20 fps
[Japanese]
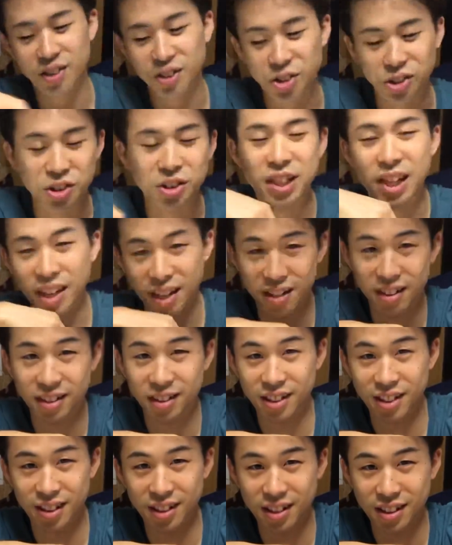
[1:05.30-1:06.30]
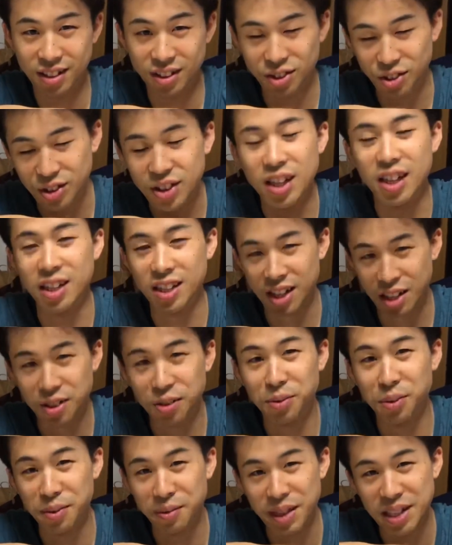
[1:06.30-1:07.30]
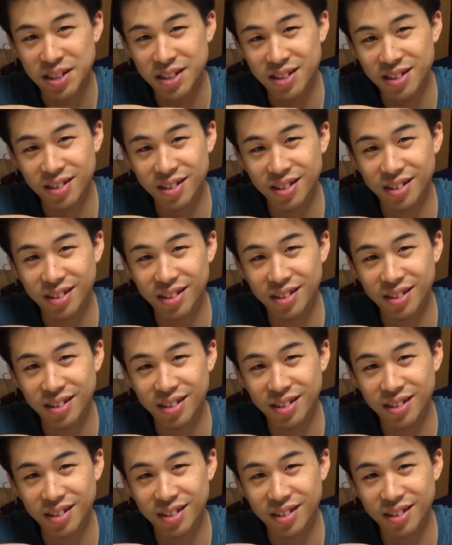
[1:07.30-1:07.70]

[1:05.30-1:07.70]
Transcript: 組んで作っていきたいと思います